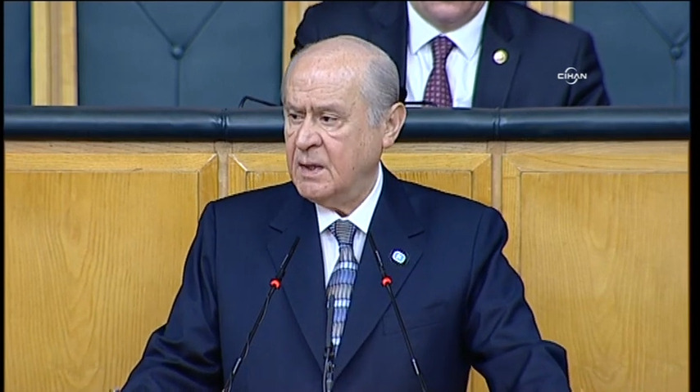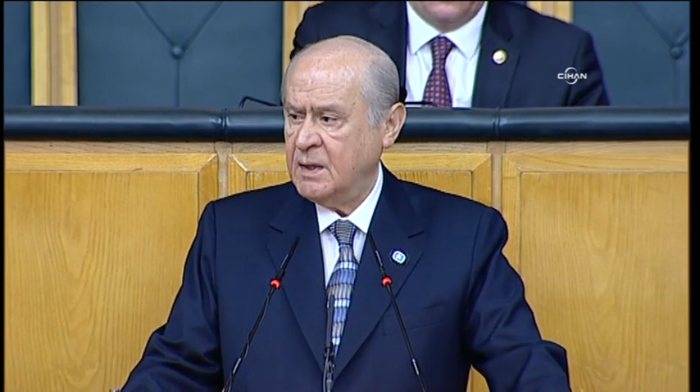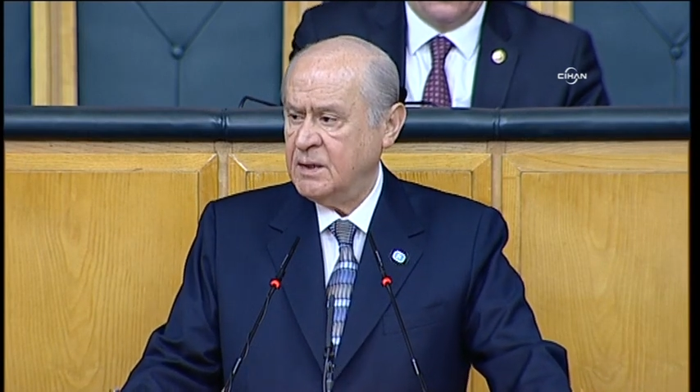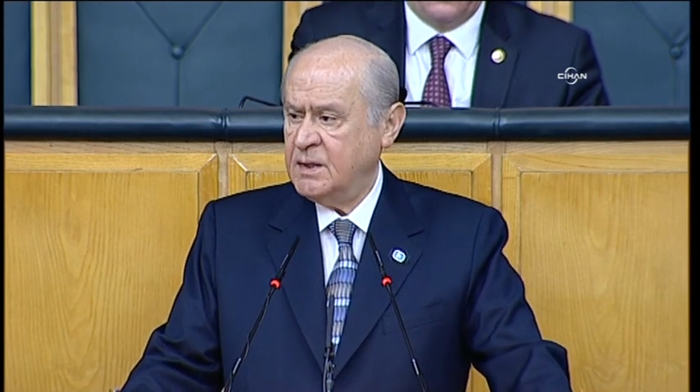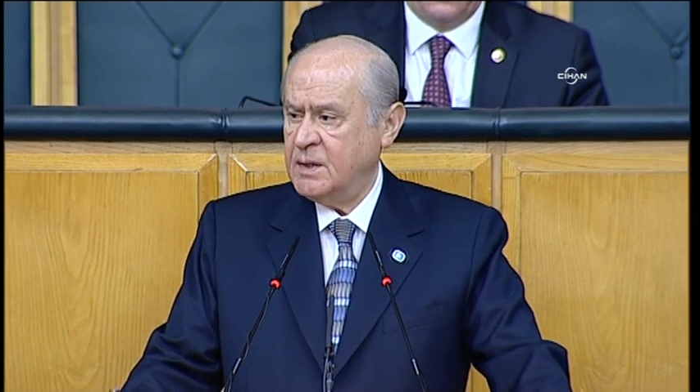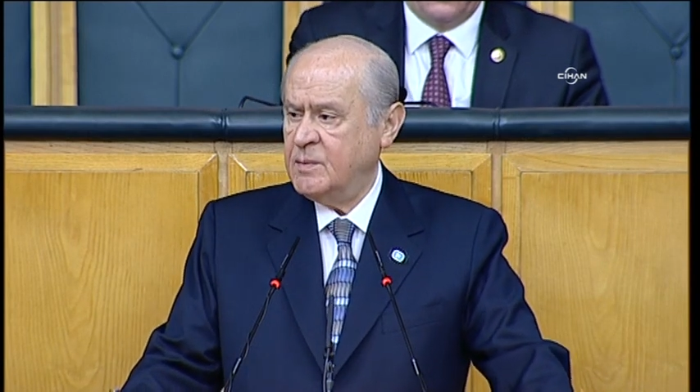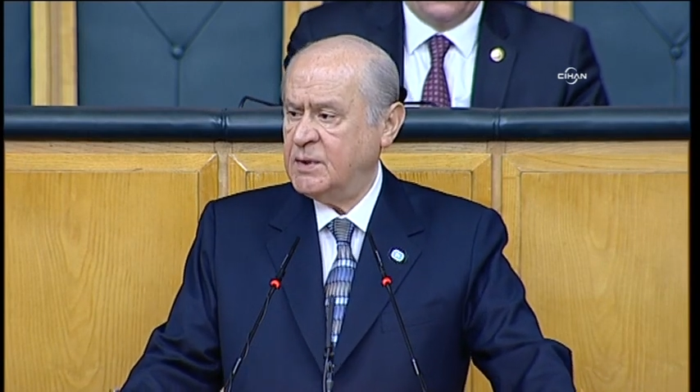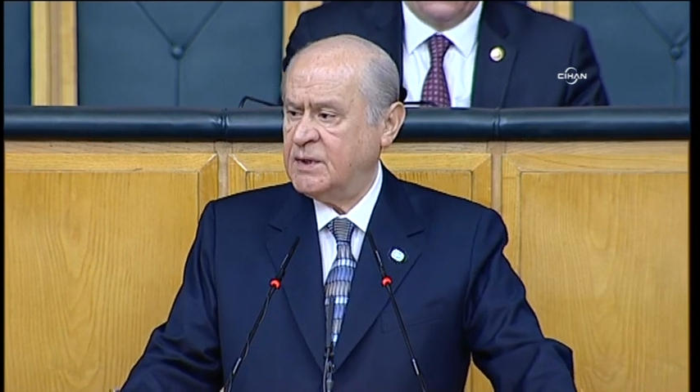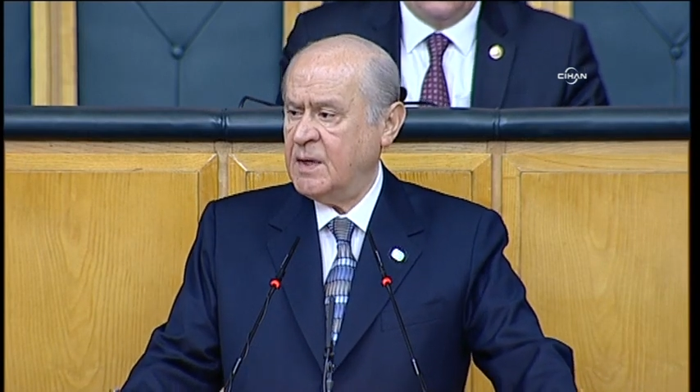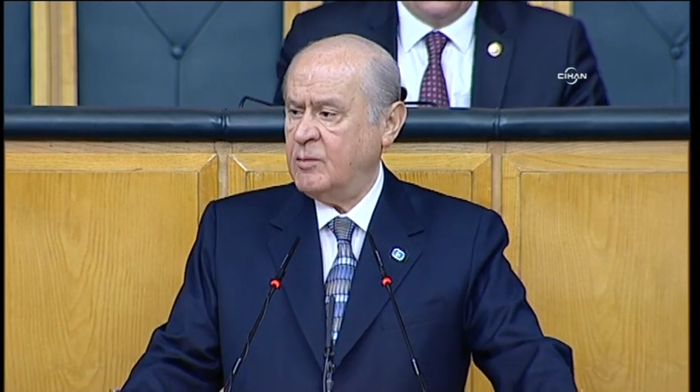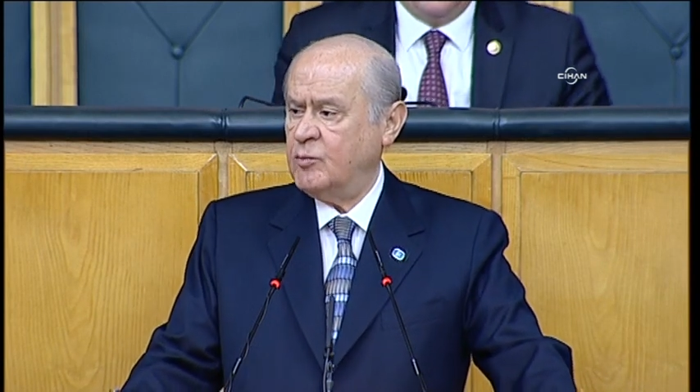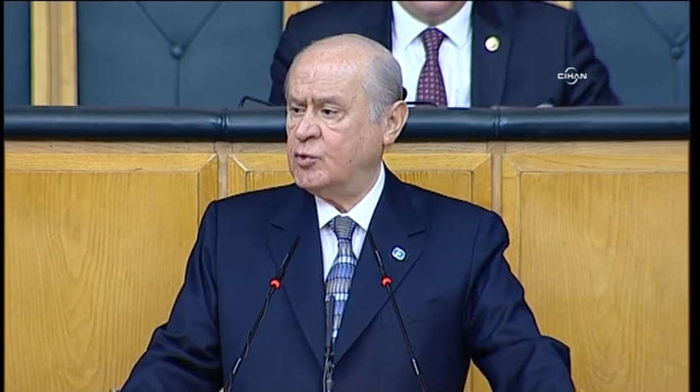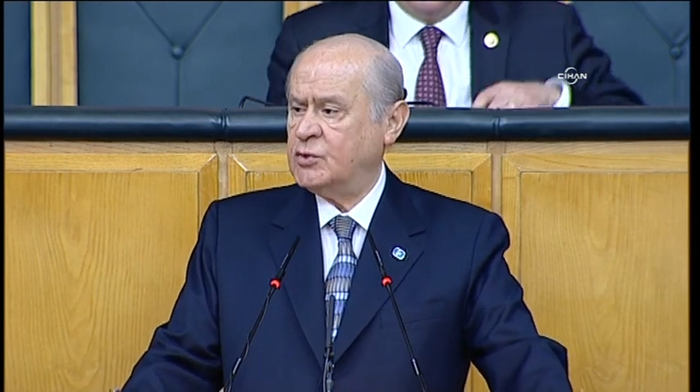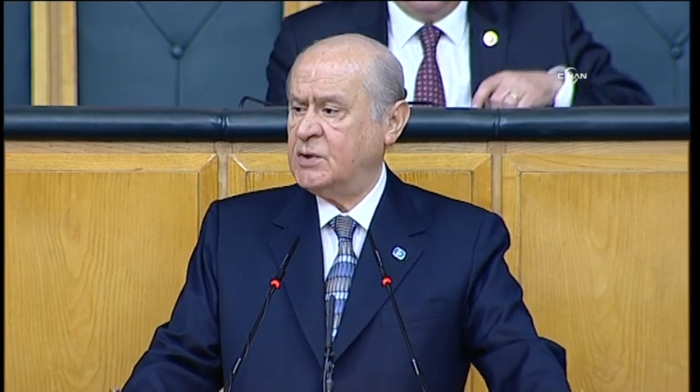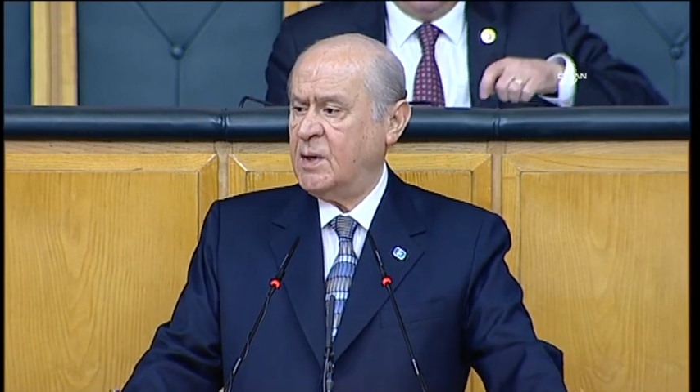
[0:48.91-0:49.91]
20
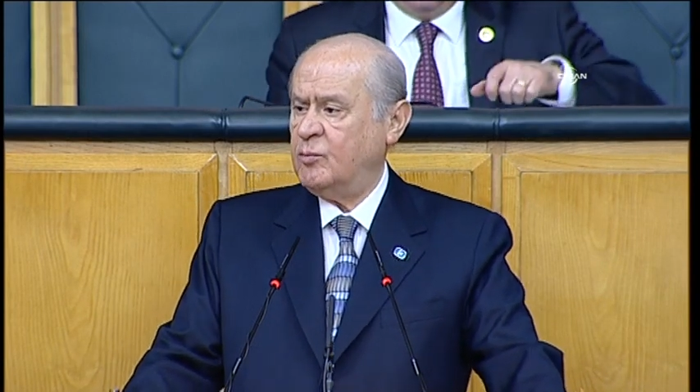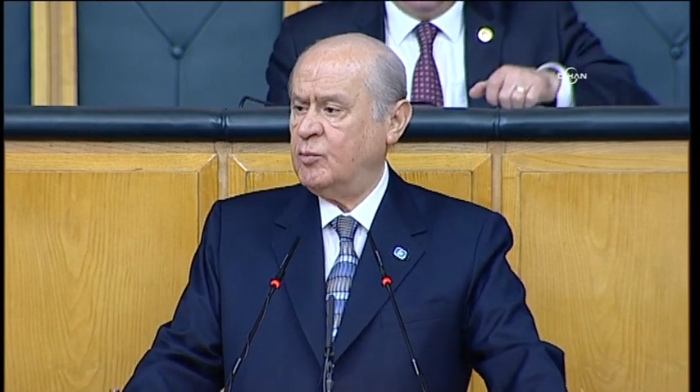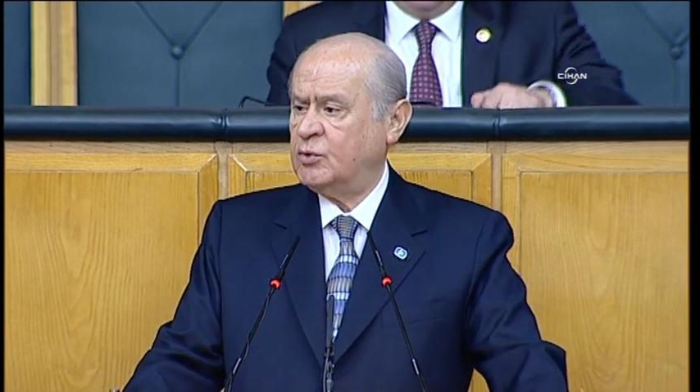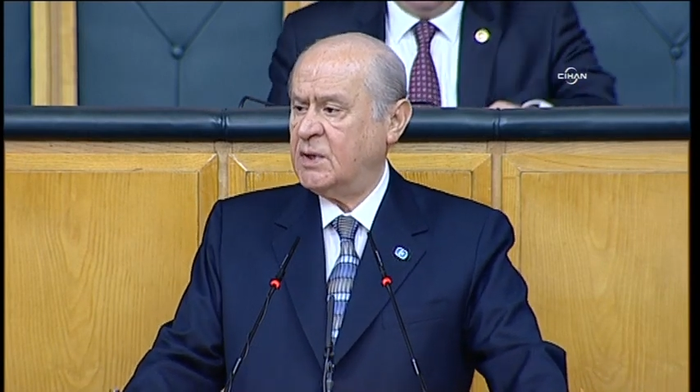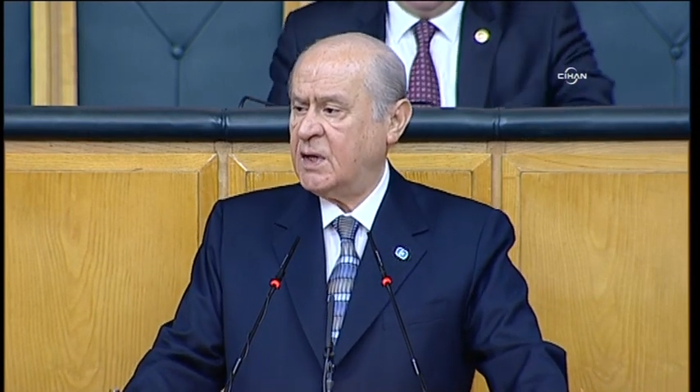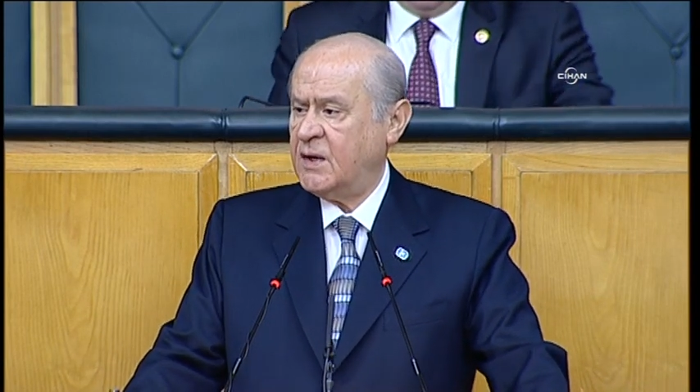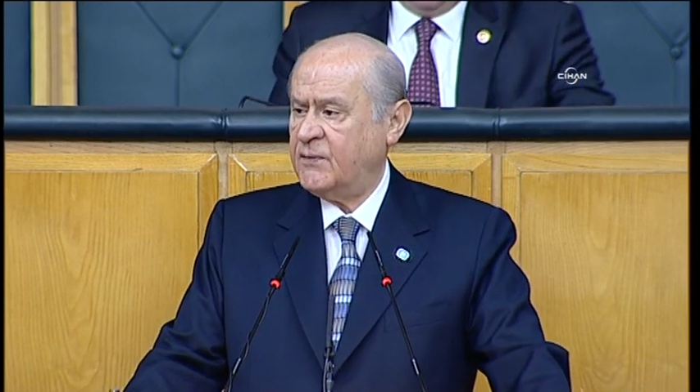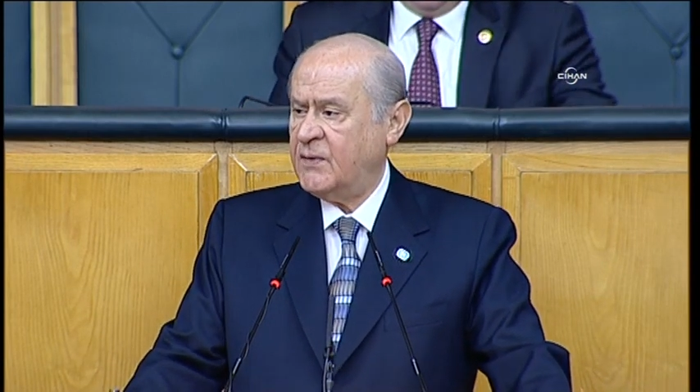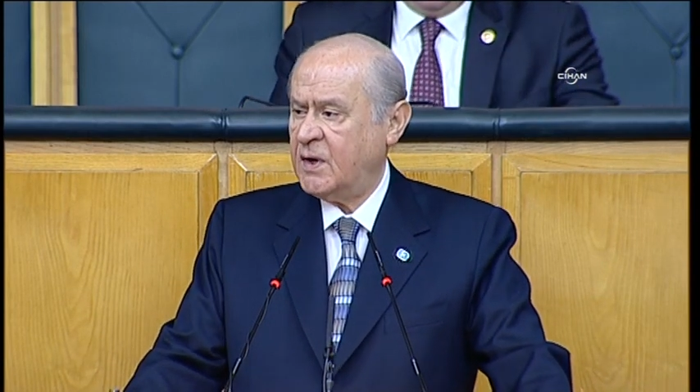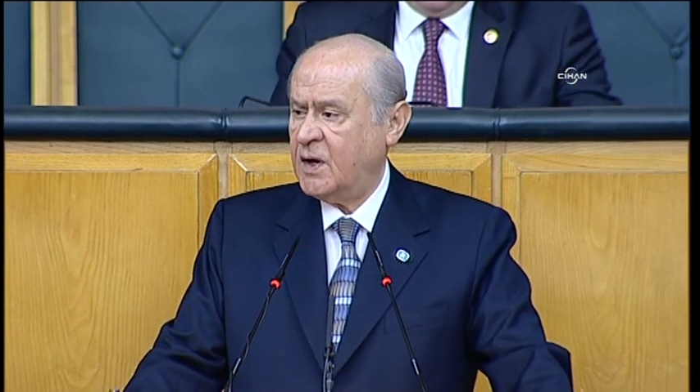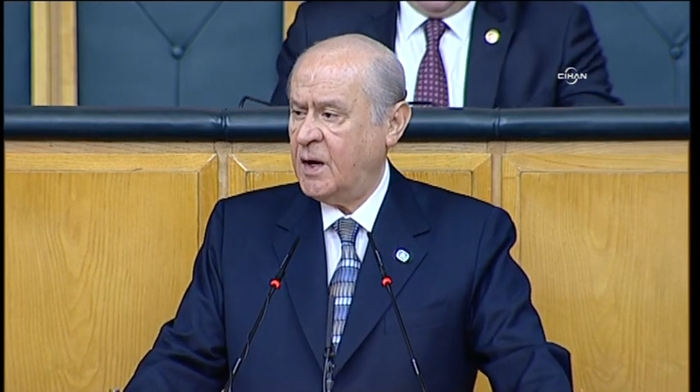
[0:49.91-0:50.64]
Temmuz'dan bu tarafa